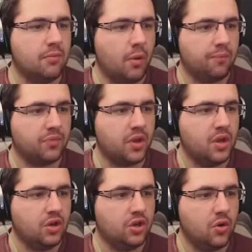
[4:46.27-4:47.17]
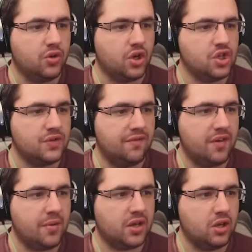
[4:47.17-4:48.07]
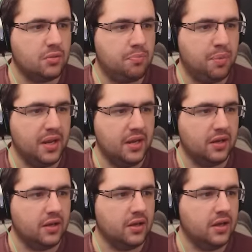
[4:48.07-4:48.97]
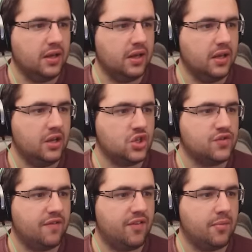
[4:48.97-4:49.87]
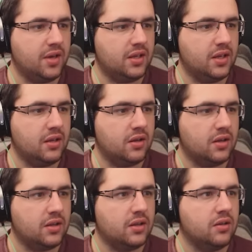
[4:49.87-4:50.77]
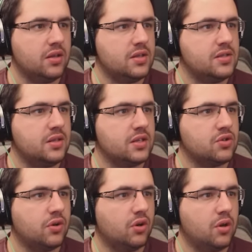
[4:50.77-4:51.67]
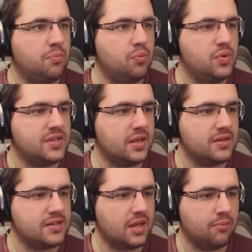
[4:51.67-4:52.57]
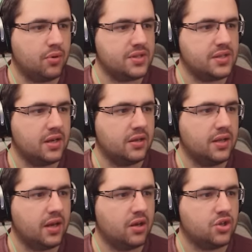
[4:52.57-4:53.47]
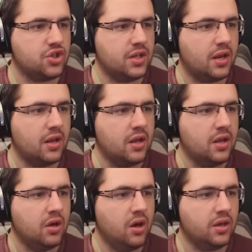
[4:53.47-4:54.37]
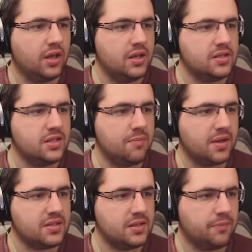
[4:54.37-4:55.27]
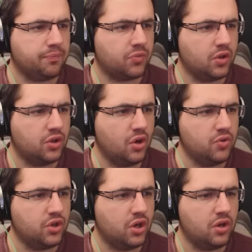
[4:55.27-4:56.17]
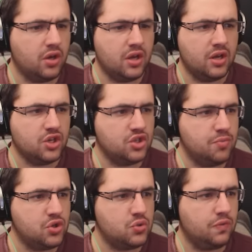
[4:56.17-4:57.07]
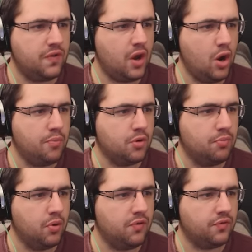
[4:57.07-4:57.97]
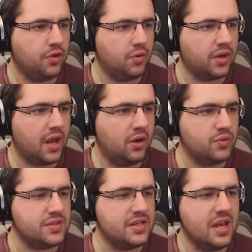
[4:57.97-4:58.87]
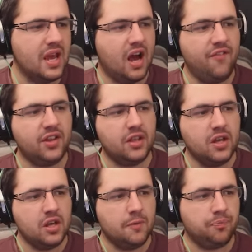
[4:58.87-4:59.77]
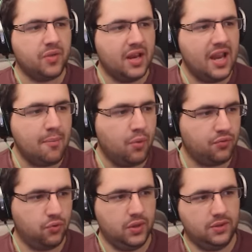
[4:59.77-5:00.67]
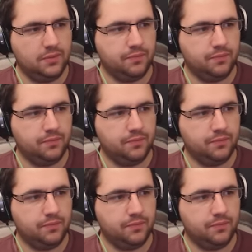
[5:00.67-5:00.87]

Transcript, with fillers: Bon. Donc, je vais me fabriquer une pile. Et je vais me fabriquer... Euh, ici, qu'est-ce qu'on a? La puissance 100%. D'accord, génial. OK, c'est parti. Donc... Euh, je me suis fait un peu de bouffe, donc allons-y. En fait, la bouffe cuite.